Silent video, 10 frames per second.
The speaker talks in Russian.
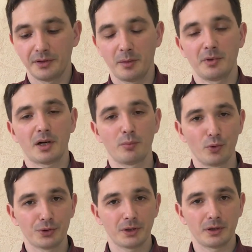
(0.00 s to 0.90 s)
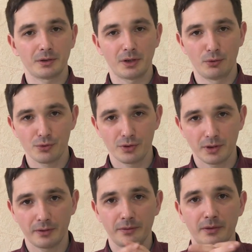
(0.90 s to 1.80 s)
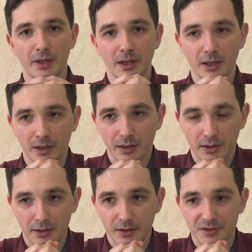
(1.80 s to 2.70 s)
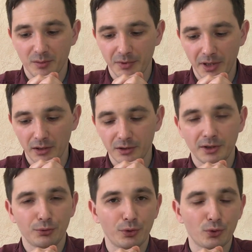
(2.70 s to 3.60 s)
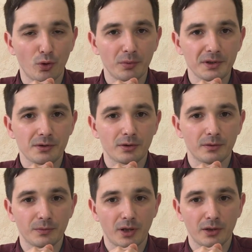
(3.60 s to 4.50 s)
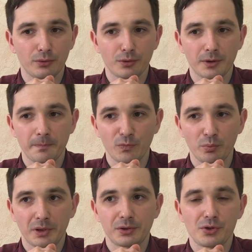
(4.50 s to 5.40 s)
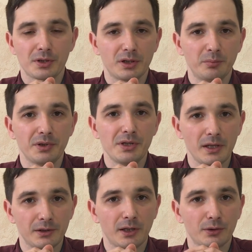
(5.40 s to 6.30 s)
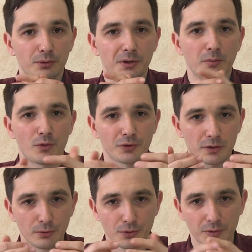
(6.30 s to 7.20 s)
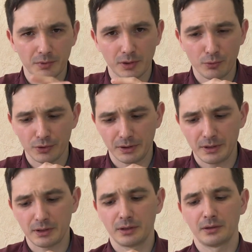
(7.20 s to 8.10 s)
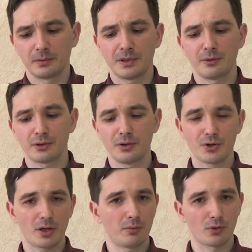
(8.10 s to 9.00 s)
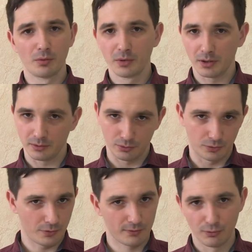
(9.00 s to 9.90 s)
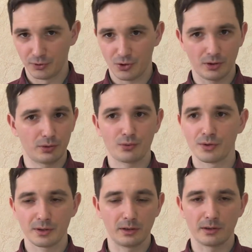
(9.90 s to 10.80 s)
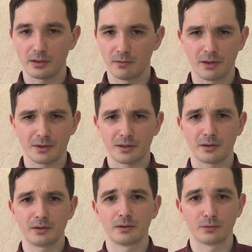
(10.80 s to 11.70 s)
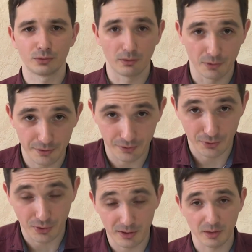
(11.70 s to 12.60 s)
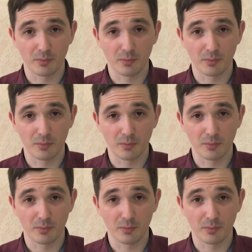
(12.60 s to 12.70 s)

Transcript: Время работы наушников а, замерял их на той громкости, на которой, ну, практически на пределе, на которой их можно слушать, потому что если делать слишком громко, то звук начинает очень сильно сливаться, и удовольствия, честно,